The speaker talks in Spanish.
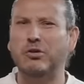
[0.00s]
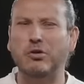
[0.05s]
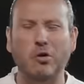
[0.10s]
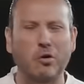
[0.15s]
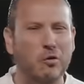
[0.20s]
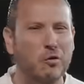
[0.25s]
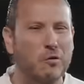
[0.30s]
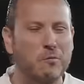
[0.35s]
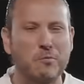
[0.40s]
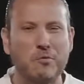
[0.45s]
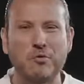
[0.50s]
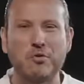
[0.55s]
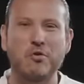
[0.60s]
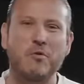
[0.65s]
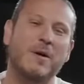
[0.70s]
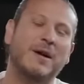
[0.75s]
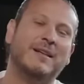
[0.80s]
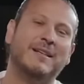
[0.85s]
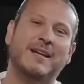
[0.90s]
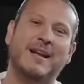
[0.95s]
todo el mundo
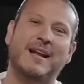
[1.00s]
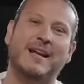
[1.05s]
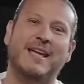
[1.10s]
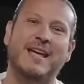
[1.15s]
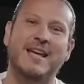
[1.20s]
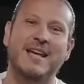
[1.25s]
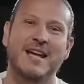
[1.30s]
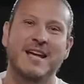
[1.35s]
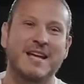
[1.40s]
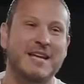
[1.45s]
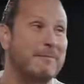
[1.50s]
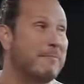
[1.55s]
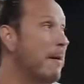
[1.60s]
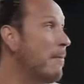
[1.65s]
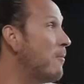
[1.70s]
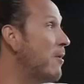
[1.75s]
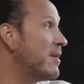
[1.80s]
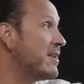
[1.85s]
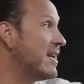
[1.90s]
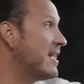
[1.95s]
va a estar aquí y
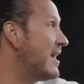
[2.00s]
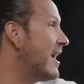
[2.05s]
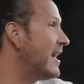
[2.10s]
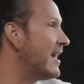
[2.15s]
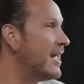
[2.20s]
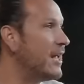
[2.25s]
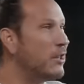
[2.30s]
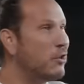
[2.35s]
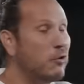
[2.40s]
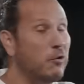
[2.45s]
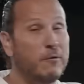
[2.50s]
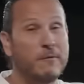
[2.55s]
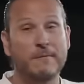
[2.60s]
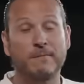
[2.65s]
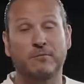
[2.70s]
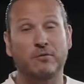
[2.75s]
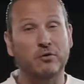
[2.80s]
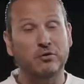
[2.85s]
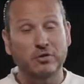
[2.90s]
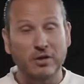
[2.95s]
vamos a llenar esto
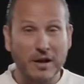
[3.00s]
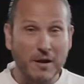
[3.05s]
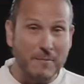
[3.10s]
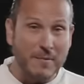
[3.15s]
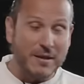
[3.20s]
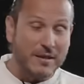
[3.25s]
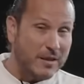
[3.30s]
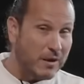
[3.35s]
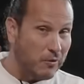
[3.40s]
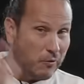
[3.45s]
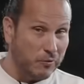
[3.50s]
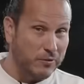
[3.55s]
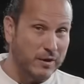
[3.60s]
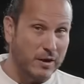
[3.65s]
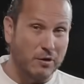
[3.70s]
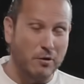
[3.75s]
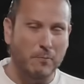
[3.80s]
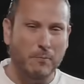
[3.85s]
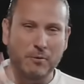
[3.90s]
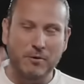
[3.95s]
no solamente
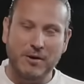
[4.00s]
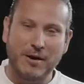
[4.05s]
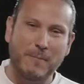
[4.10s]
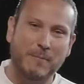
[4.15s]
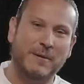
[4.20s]
contigo, pero la